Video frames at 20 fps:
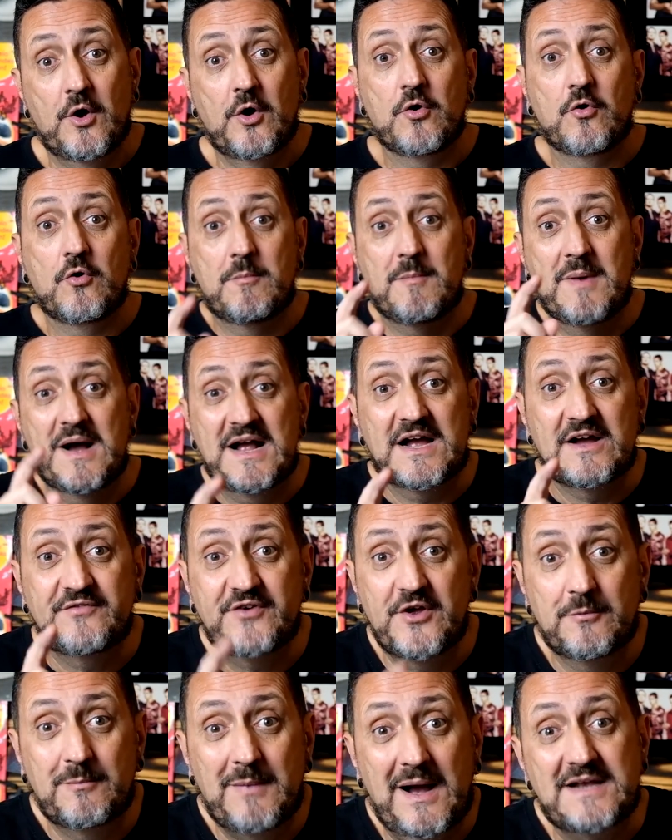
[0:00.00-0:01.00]
O manga
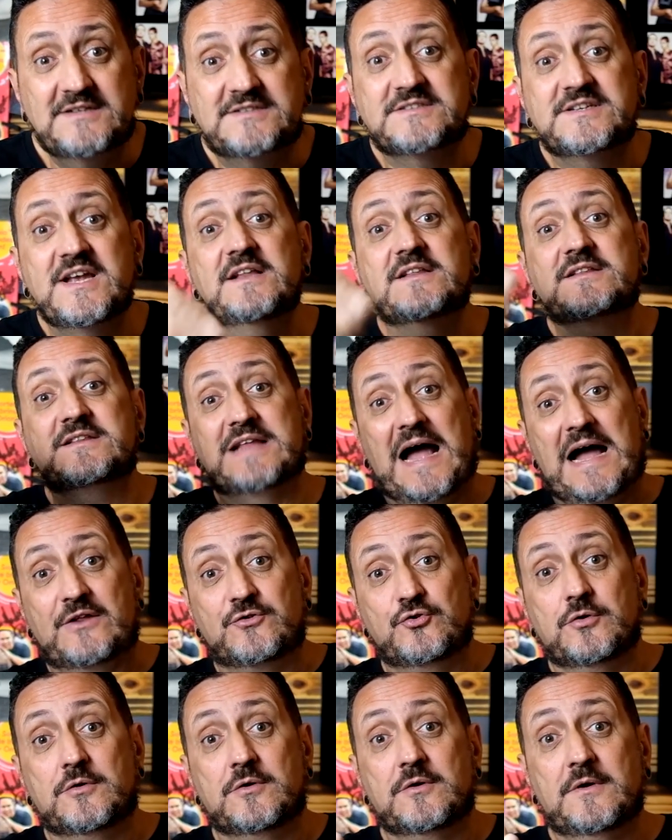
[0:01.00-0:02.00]
veio mais
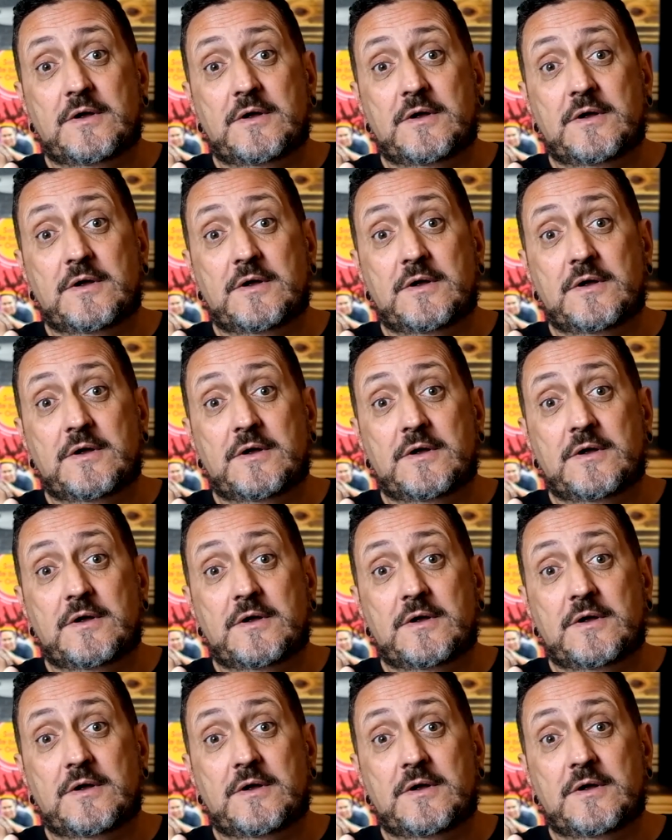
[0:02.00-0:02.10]
sentado